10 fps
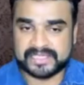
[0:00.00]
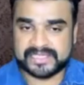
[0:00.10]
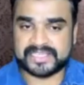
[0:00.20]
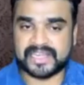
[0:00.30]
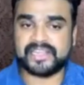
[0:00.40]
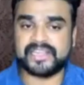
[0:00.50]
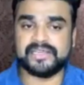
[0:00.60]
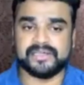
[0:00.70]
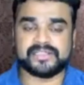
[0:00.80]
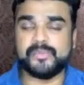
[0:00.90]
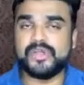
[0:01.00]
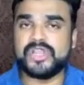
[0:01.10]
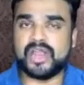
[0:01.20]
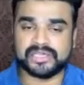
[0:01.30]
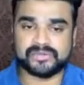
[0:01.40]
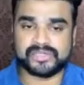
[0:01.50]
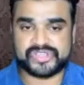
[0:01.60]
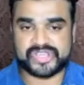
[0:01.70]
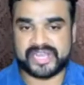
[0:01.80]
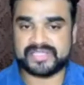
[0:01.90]
சென்னை தமிழ்நாட்டுக்கு வந்து
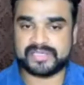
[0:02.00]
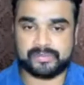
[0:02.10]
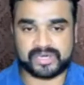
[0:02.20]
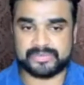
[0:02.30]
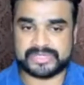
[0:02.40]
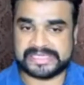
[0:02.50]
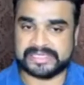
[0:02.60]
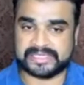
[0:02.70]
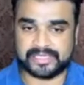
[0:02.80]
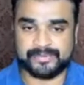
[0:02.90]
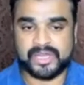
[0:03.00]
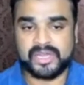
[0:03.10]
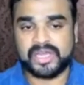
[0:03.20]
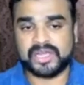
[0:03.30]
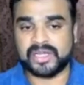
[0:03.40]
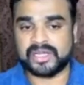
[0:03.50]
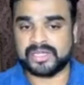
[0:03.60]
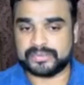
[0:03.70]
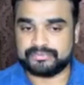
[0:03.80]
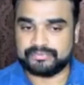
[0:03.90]
சென்னை சைபர் க்ரைம் செல்
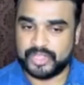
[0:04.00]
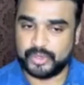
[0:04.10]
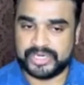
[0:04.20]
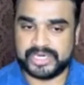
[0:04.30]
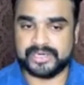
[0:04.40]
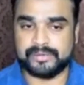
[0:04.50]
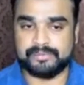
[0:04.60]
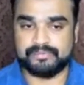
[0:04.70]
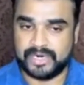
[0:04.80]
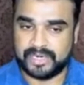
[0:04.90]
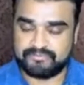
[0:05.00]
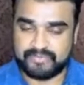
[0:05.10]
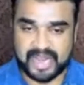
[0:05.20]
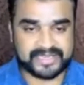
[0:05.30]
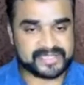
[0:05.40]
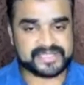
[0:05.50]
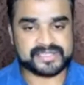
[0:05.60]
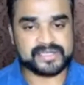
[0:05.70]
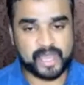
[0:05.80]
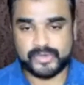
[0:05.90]
இருக்குது அதனுடைய அட்ரஸ்
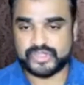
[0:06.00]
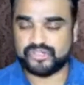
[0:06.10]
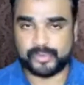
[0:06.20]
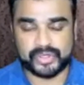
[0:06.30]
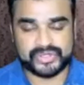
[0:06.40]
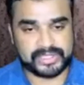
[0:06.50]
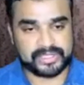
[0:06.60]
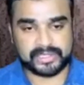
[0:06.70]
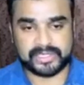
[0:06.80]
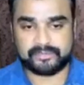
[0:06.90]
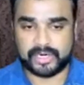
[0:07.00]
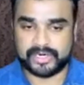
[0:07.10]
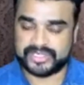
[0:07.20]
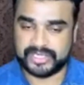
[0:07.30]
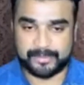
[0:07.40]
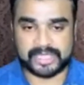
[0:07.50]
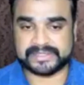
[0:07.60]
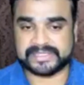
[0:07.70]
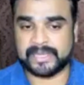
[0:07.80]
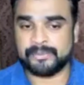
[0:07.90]
கமிஷன் ஆஃப் போலீஸ் இங்கே இருக்குது அட்ரஸ் நீங்கள்
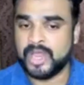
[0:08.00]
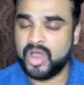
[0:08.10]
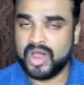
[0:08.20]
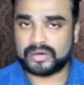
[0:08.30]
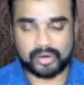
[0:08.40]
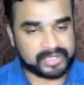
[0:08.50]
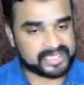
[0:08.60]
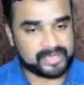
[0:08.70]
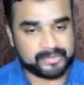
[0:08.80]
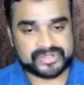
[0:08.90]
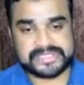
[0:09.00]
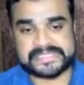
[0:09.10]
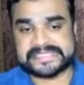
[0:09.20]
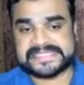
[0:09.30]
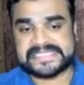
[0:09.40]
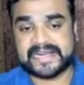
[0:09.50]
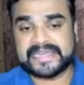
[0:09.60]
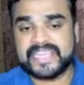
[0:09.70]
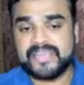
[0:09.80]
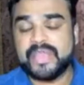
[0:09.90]
பார்த்துக்கலாம் காண்டாக்ட் நம்பர் ஸ்க்ரீனில் இருக்குது
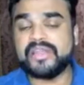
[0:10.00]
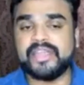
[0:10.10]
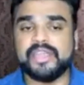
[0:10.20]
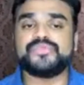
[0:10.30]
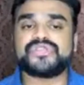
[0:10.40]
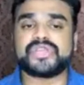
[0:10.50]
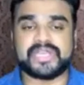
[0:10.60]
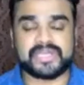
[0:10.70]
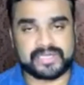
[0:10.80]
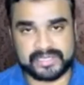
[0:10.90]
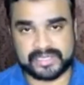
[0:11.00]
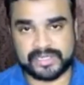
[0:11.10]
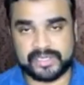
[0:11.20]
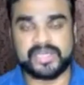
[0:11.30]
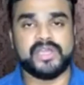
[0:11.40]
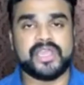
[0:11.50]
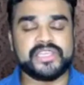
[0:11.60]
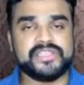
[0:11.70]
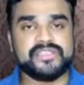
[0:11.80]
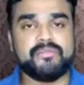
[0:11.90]
அண்ட் இமெயில் ஐடியும் ஸ்க்ரீனில் இருக்குது
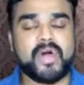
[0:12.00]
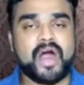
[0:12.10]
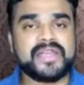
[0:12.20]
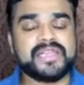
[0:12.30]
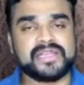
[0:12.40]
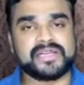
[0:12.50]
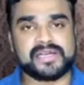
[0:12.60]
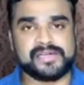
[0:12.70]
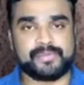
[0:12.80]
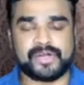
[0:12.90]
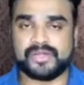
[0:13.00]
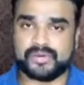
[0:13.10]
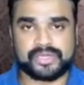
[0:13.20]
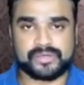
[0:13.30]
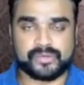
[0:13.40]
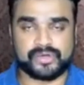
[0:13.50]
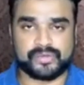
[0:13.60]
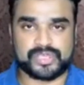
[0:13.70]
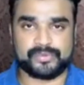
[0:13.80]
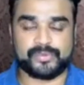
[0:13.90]
இது மாநிலங்கள் பண்ணக்கூடிய ஒரு
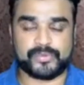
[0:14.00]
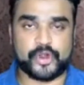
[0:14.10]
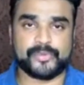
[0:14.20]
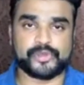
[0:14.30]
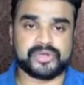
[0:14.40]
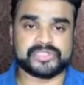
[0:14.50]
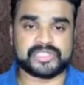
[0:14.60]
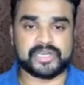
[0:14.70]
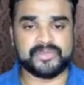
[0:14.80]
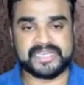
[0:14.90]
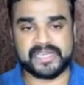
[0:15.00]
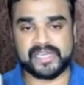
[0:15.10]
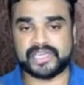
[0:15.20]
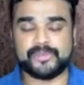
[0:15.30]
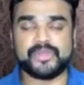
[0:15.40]
விஷயம் இப்போ காமித்தில் நடந்த கிரைம்லேருந்து எல்லா கிரைமையும்